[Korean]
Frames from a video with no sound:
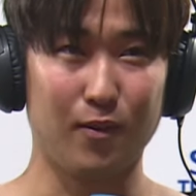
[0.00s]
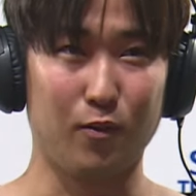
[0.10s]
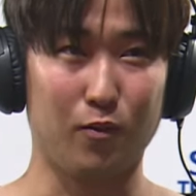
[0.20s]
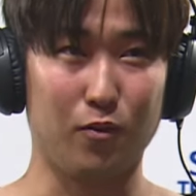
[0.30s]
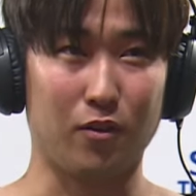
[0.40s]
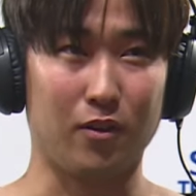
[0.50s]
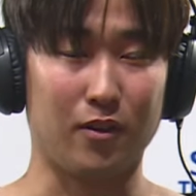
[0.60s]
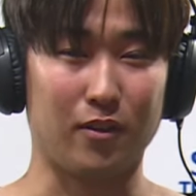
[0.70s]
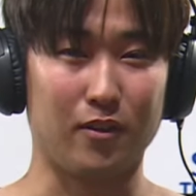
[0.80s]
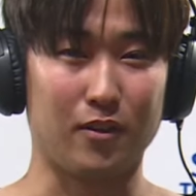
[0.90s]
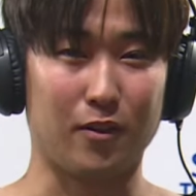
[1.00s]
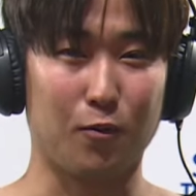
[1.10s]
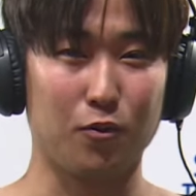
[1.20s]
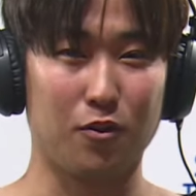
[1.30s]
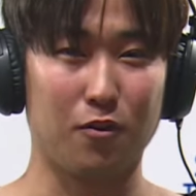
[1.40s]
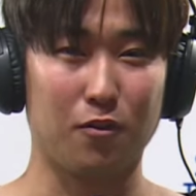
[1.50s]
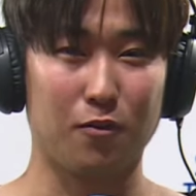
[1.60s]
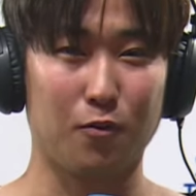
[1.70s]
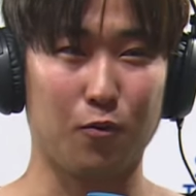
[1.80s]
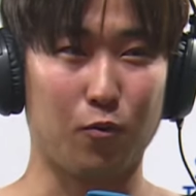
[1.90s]
어, 여기 이제
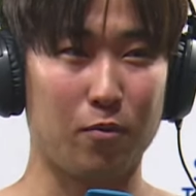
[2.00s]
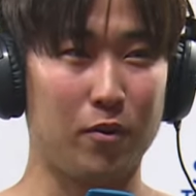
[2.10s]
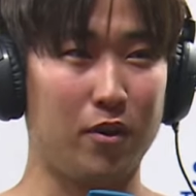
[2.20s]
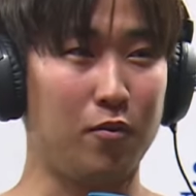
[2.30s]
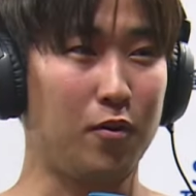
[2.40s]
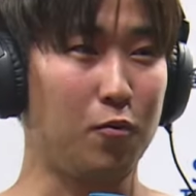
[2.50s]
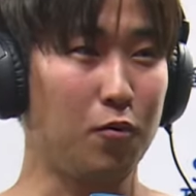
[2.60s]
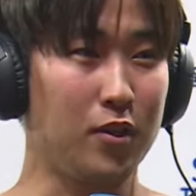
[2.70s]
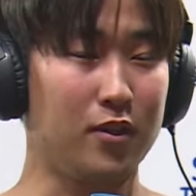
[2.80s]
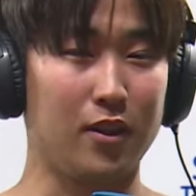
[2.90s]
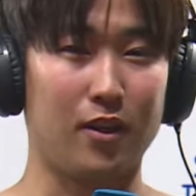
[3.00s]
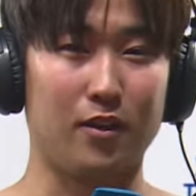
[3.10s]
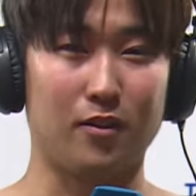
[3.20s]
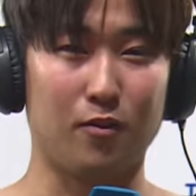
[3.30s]
고척도 오랜만에 와, 왔는데